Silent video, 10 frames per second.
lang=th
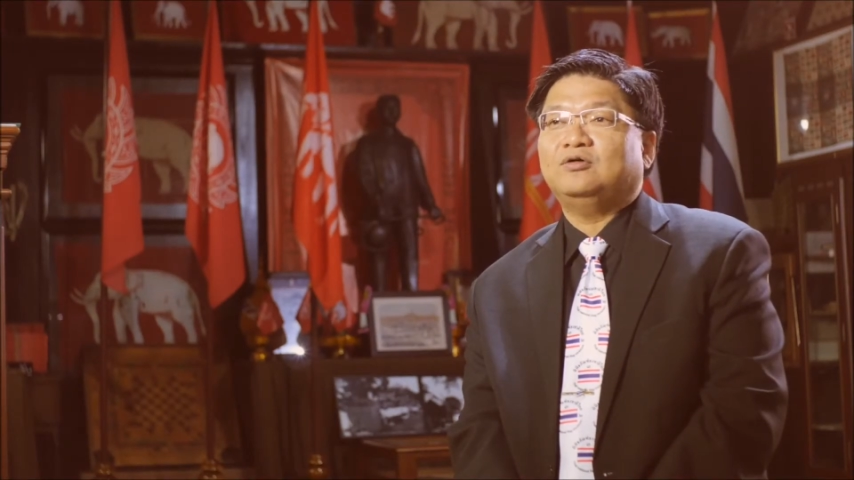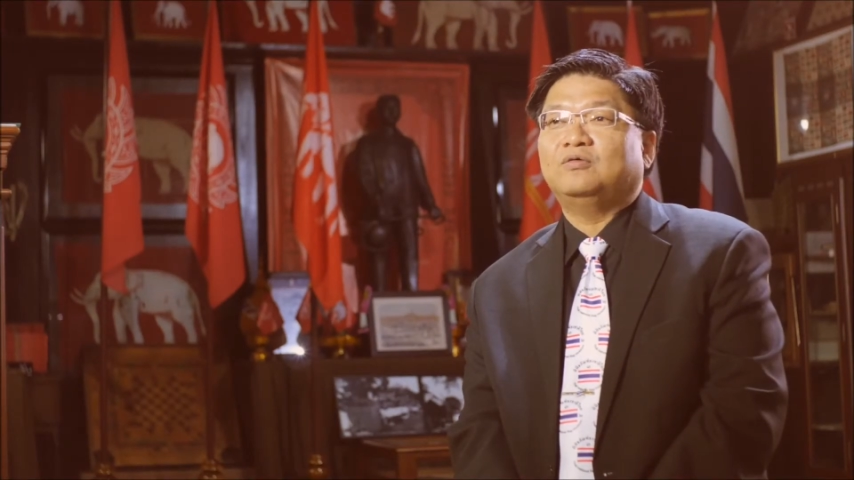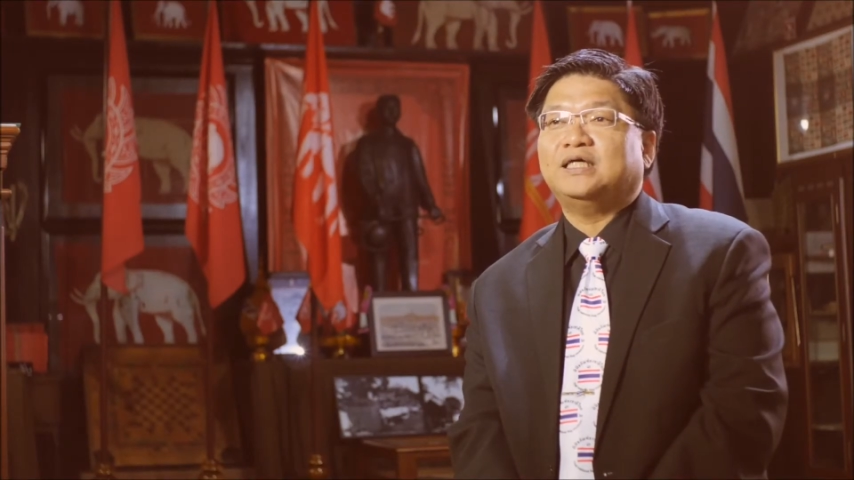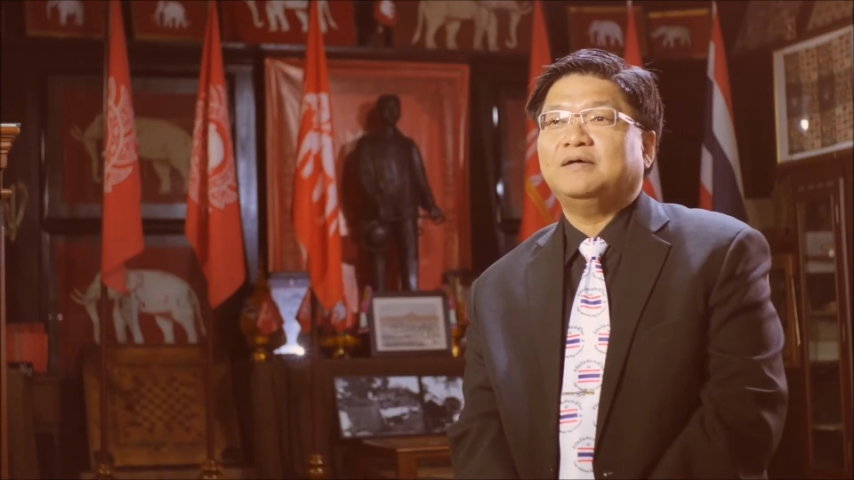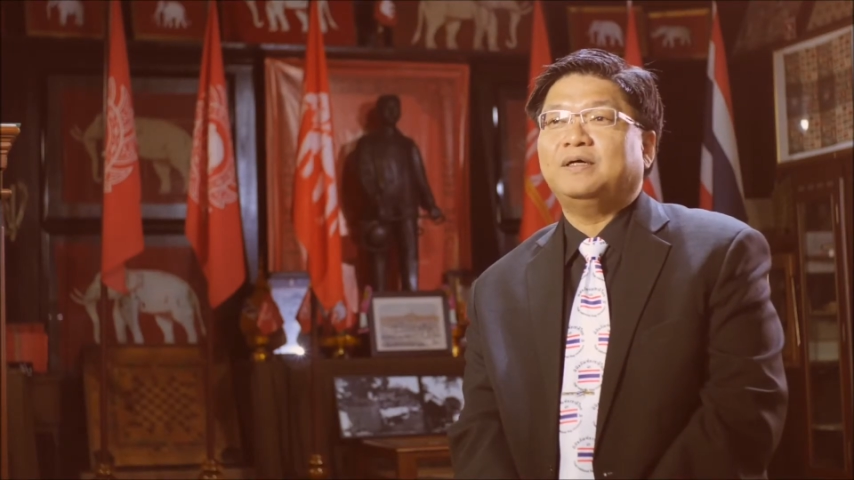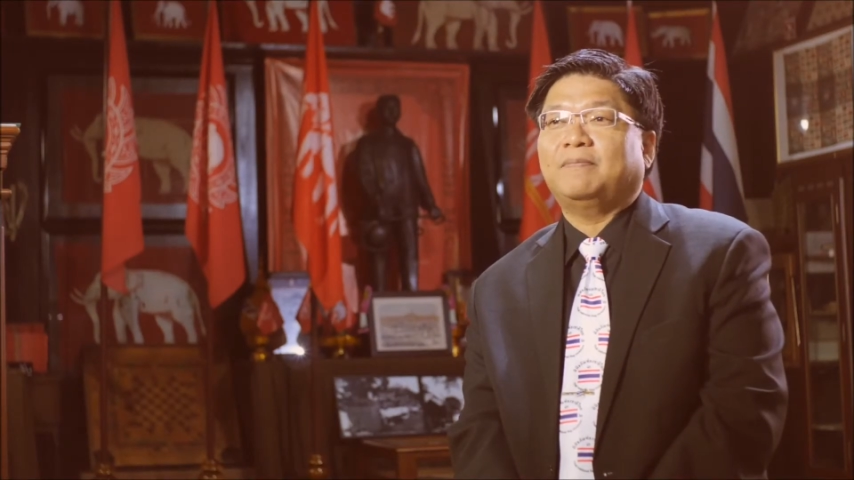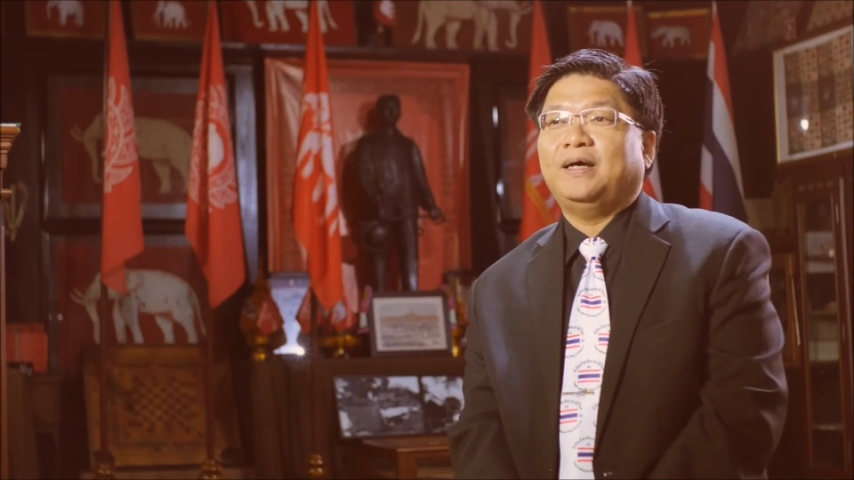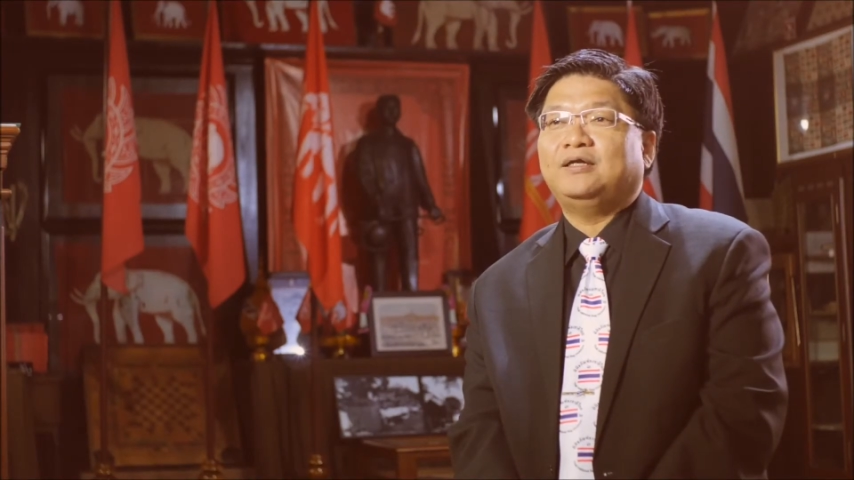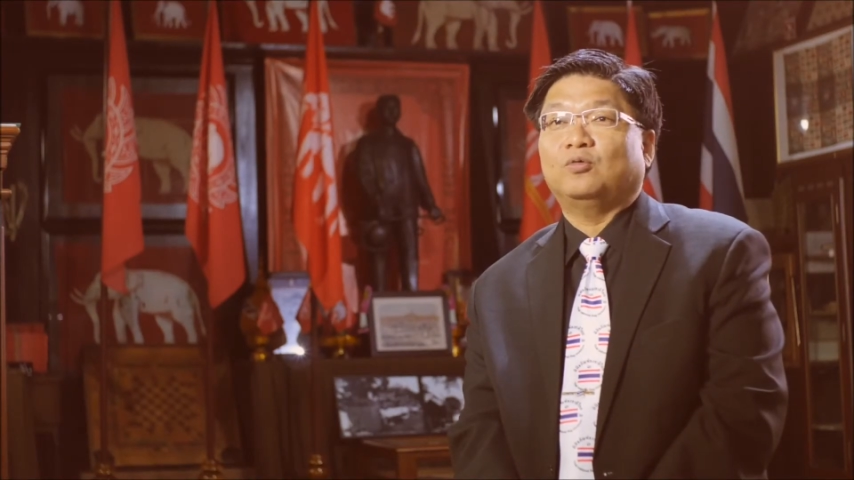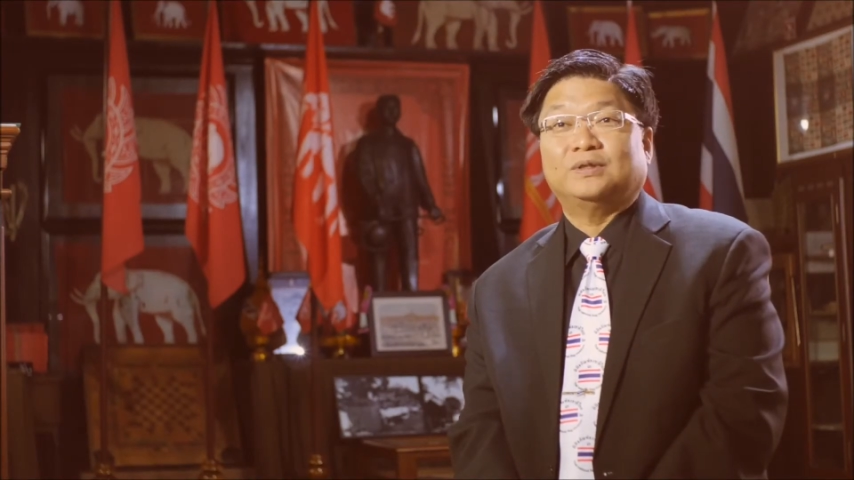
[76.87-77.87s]
ธงช้างเผือกเป็
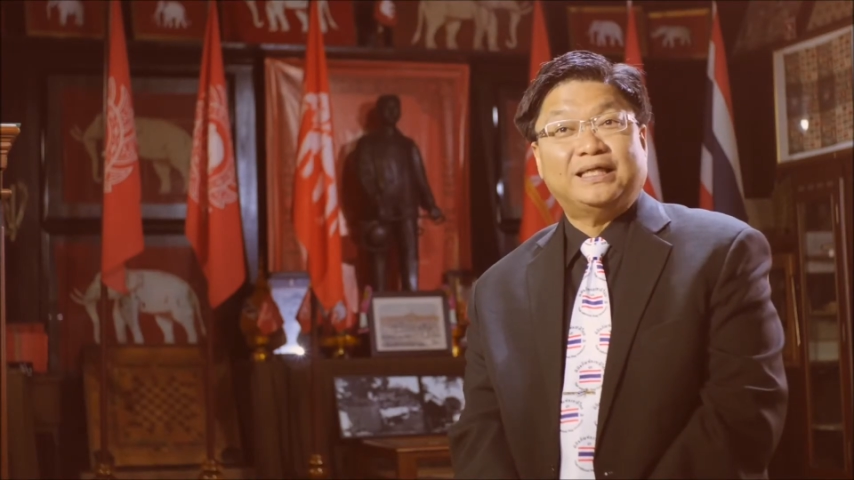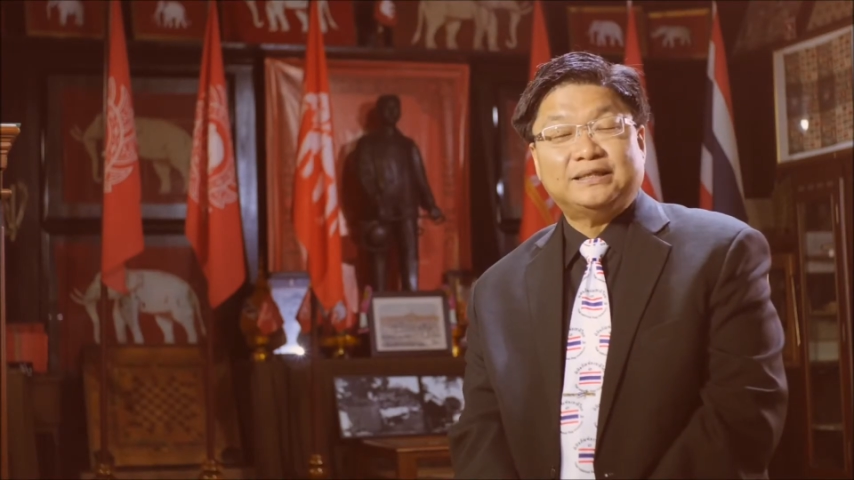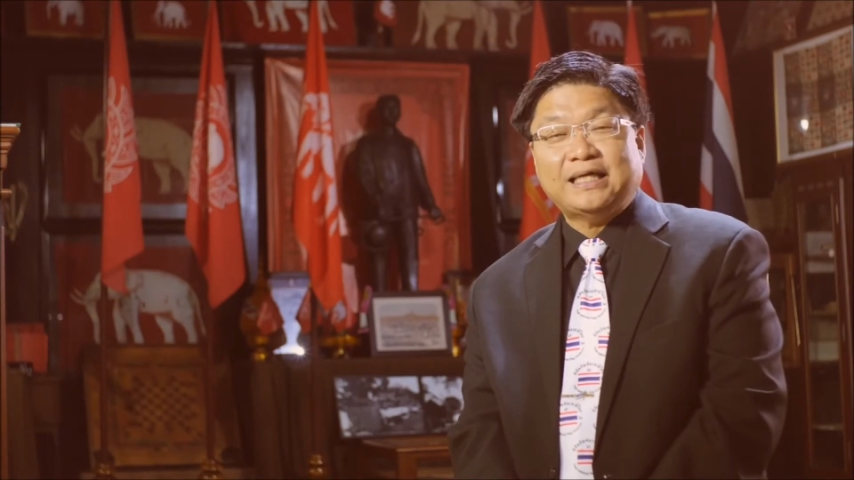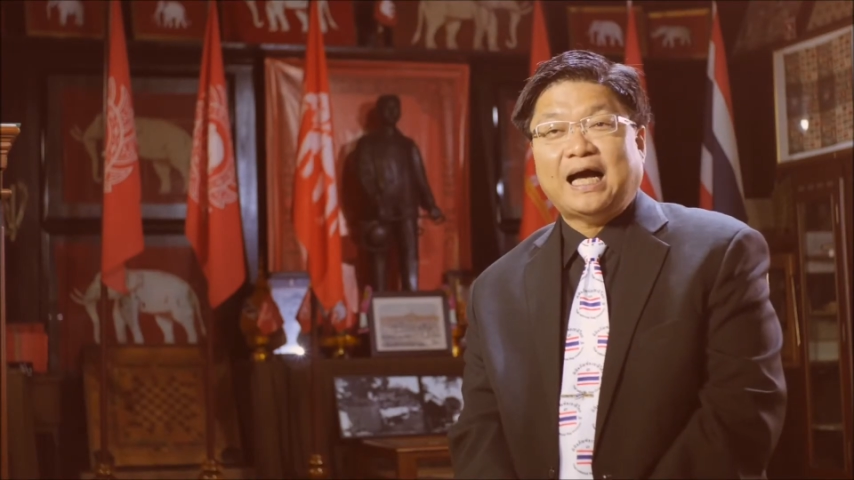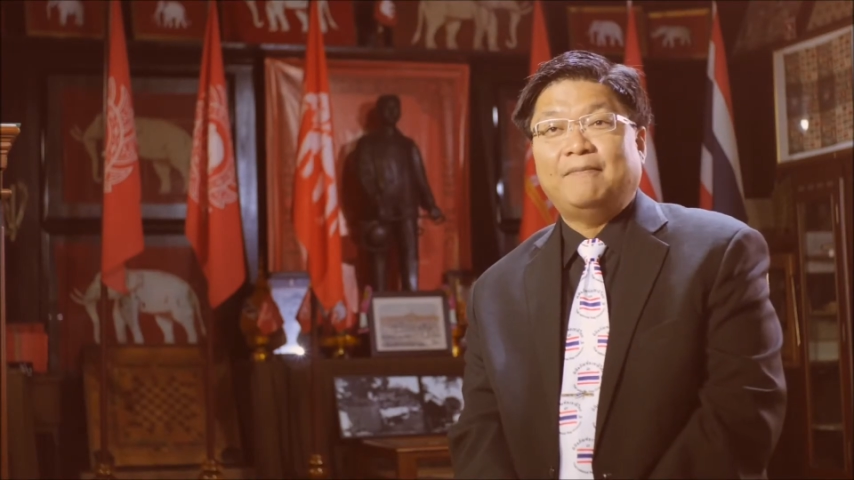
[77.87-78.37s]
นธงชาติสยา